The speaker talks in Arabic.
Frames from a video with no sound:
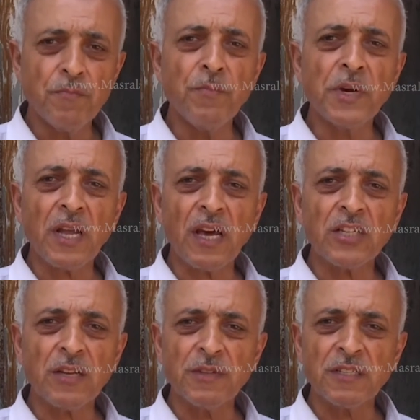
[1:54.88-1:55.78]
من
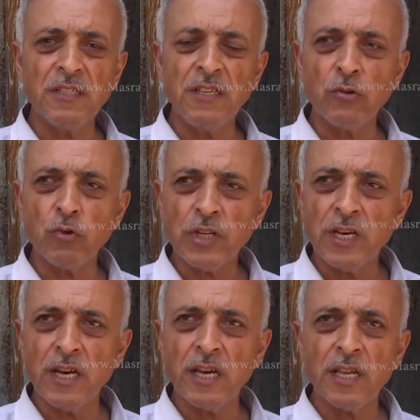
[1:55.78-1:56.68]
10 سنين
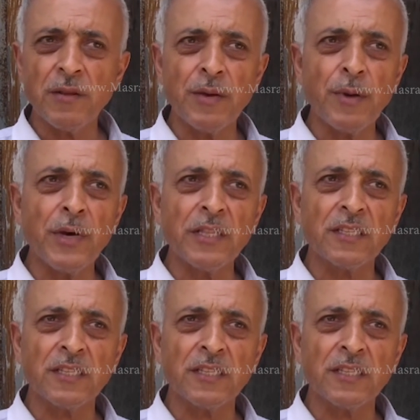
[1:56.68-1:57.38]
وجاي لما بدأت